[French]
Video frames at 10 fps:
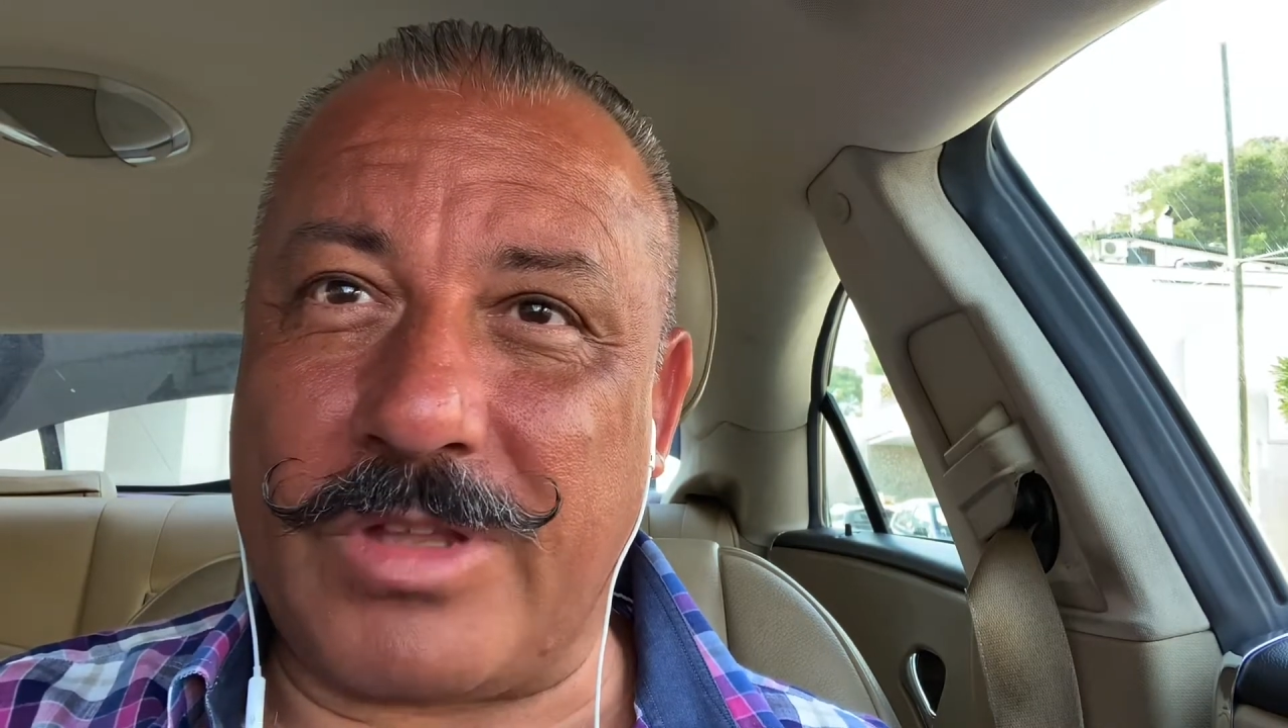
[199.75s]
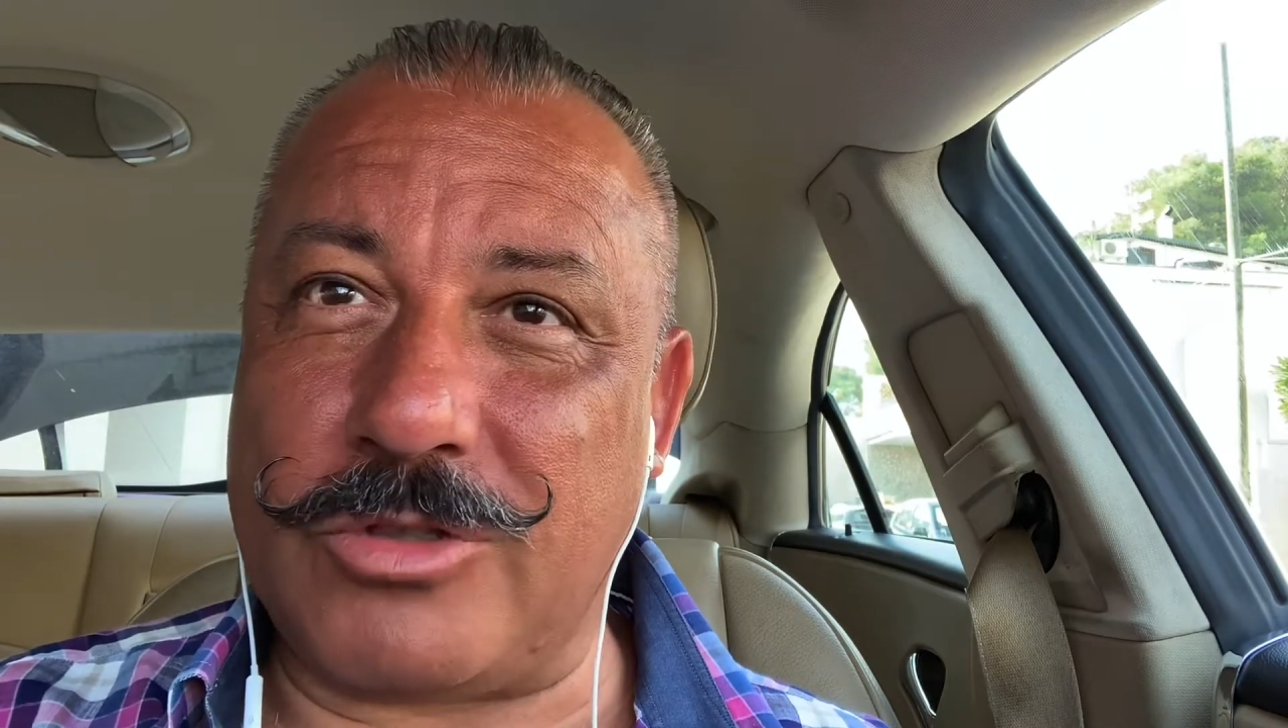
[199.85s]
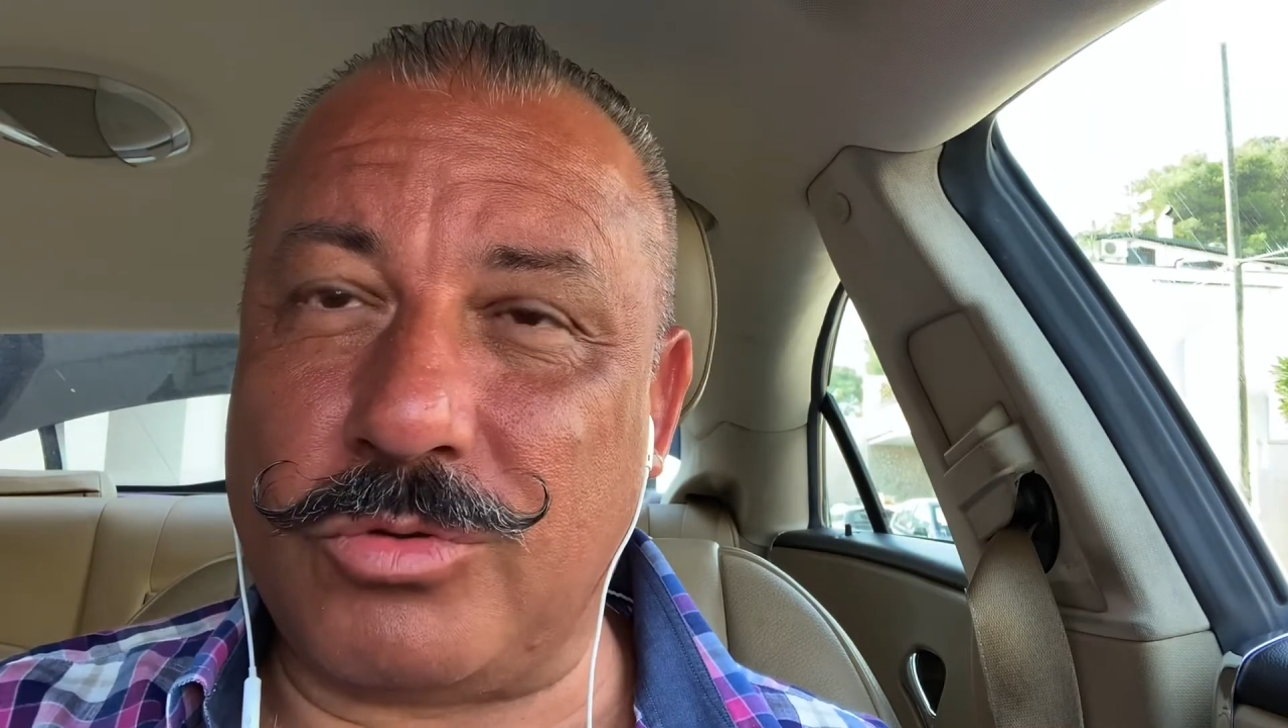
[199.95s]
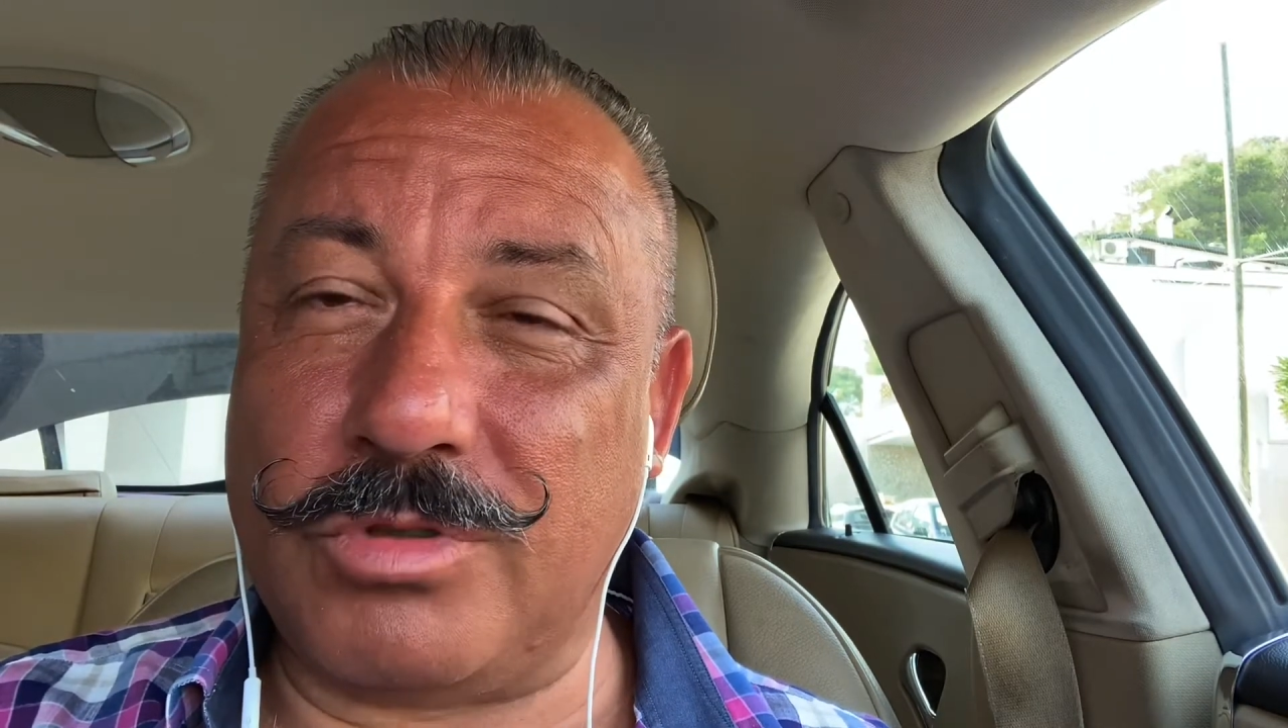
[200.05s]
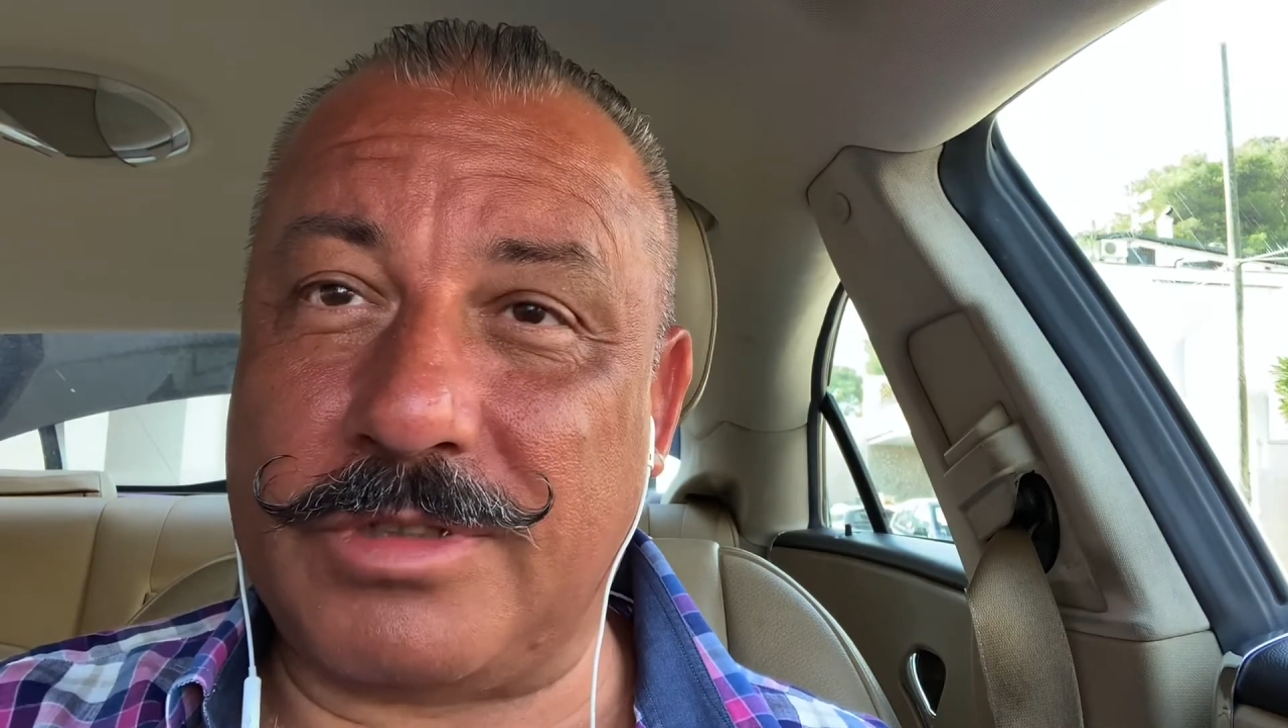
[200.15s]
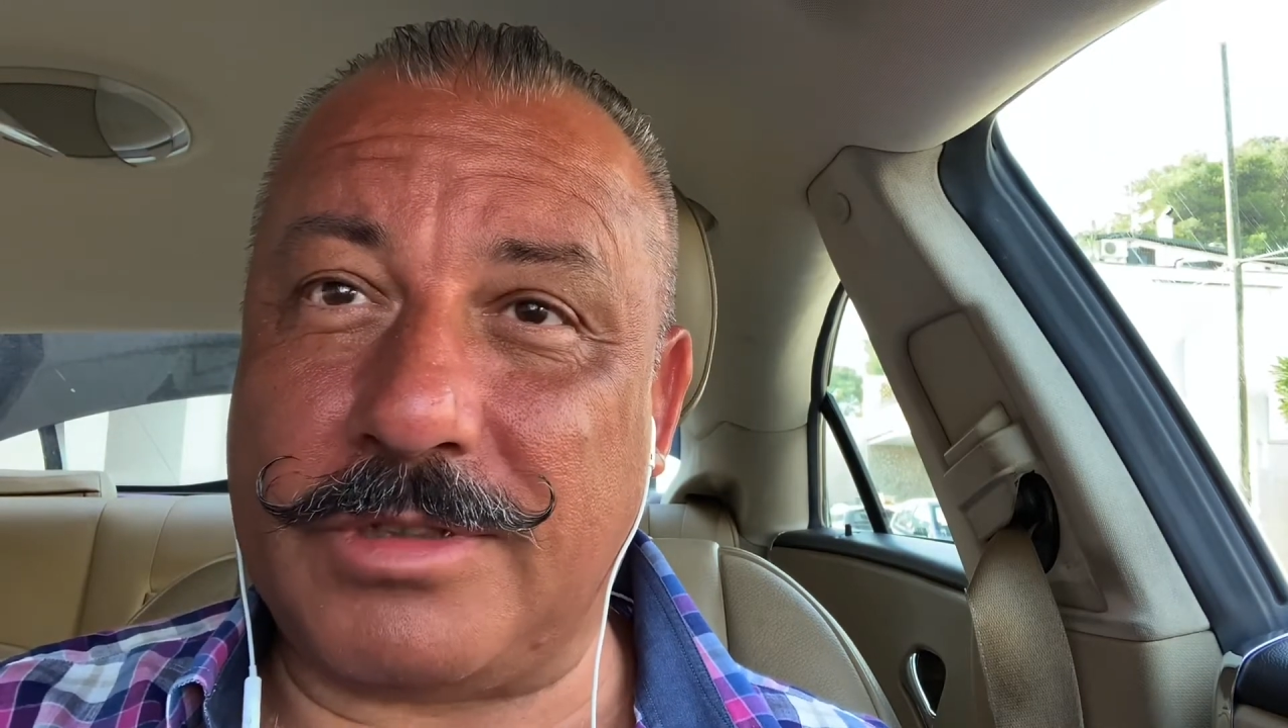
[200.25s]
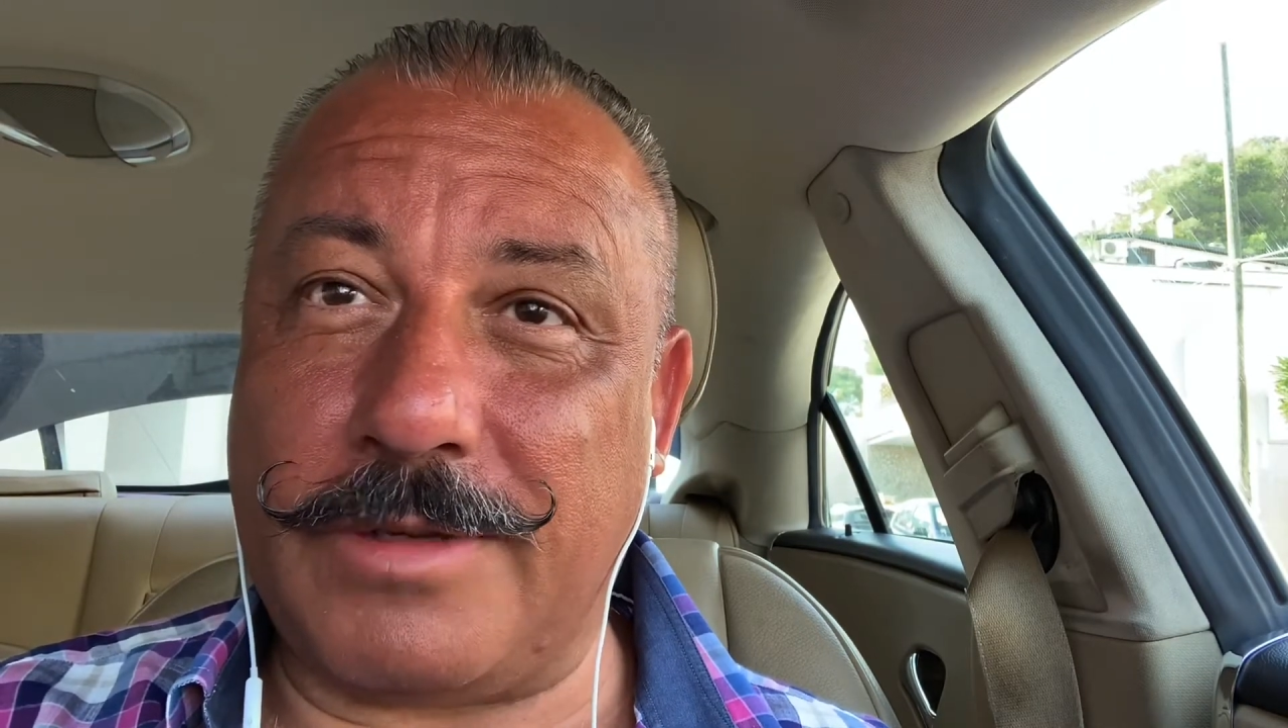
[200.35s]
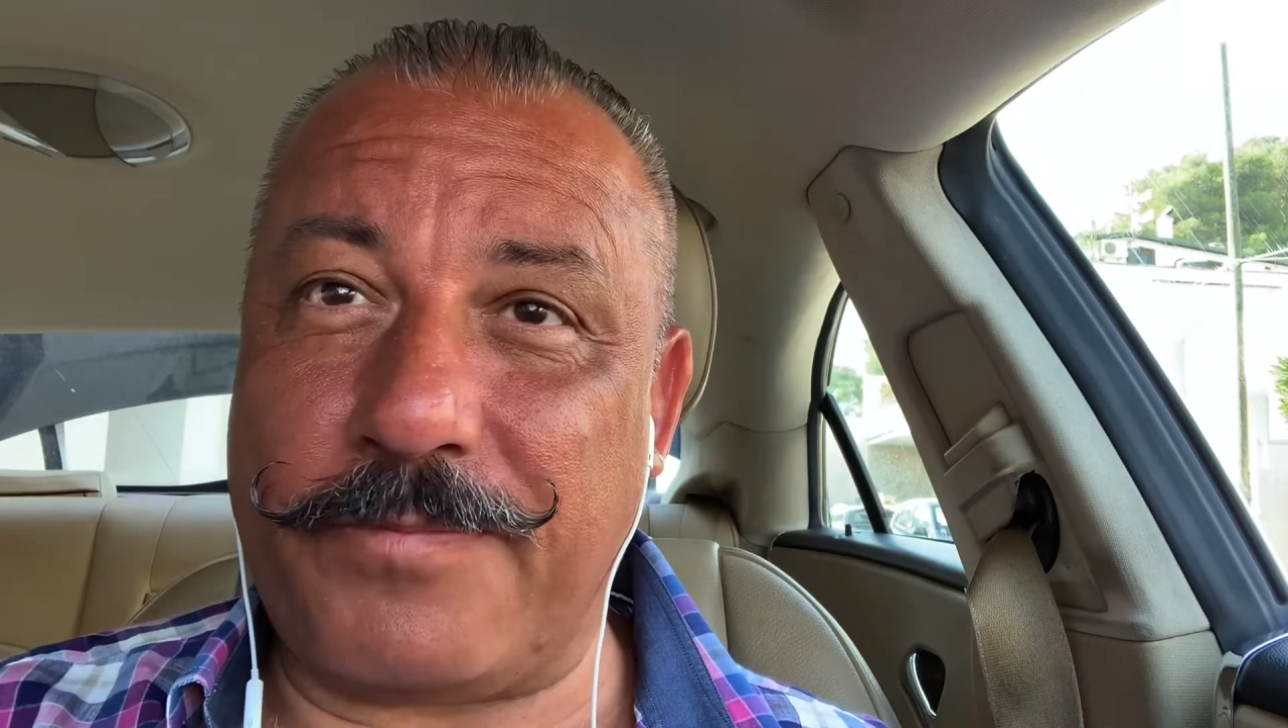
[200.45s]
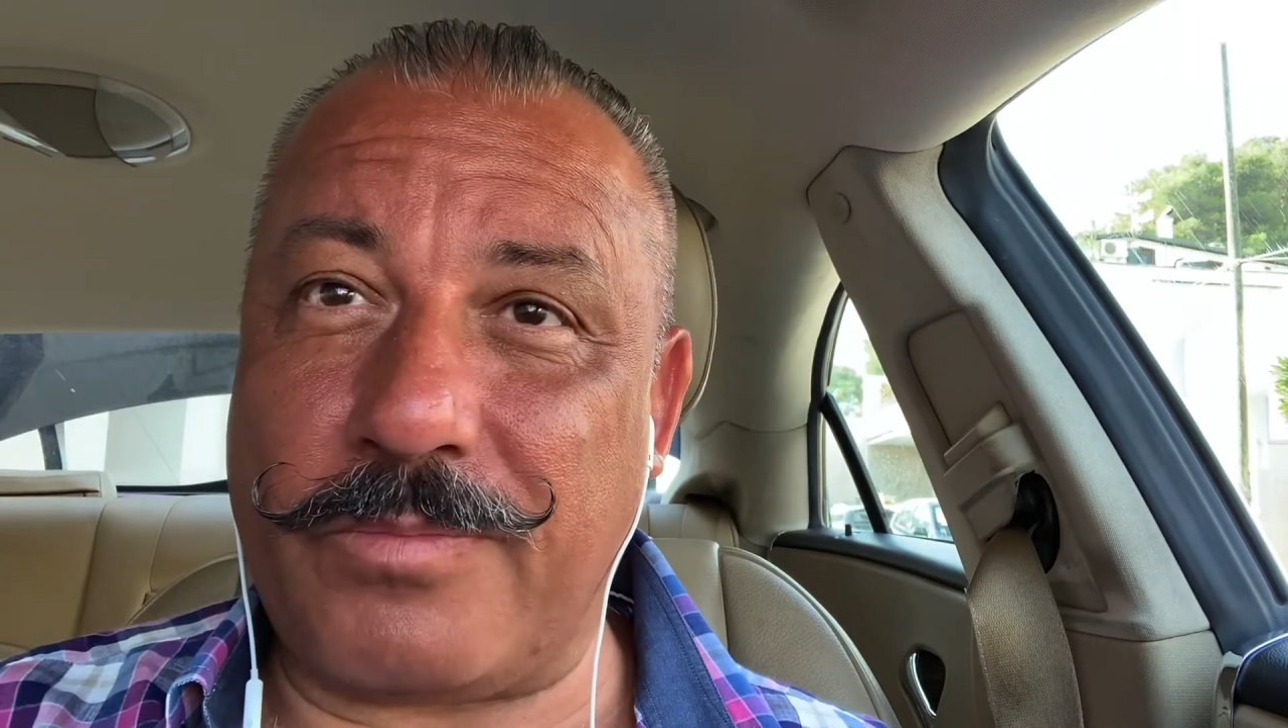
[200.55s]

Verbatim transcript: sources euh,